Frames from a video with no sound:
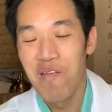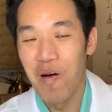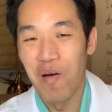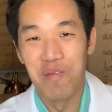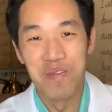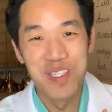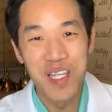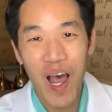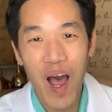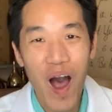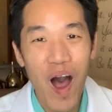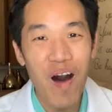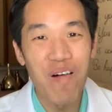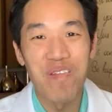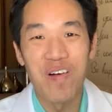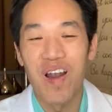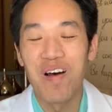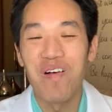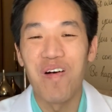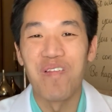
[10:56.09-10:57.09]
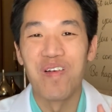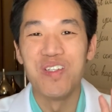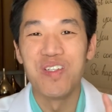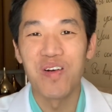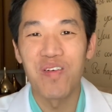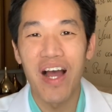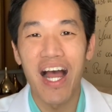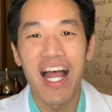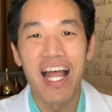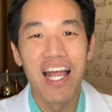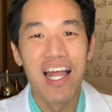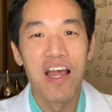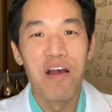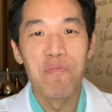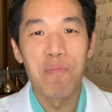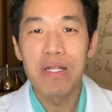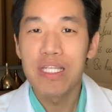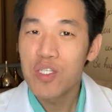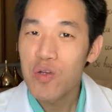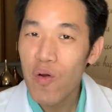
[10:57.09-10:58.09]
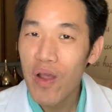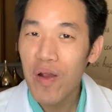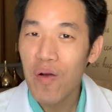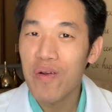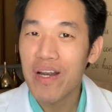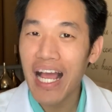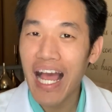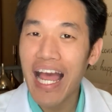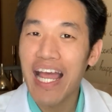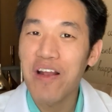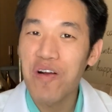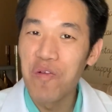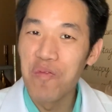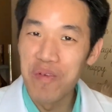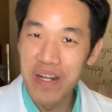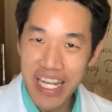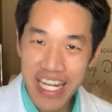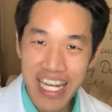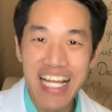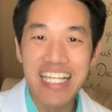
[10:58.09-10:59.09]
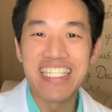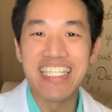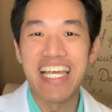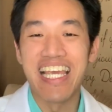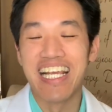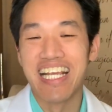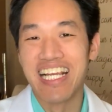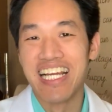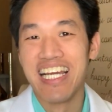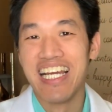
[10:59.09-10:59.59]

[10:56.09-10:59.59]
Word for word: ผมชอบแล้วผมรู้สึกว่ามันช่วยคนไข้กลุ่มนี้ได้จริง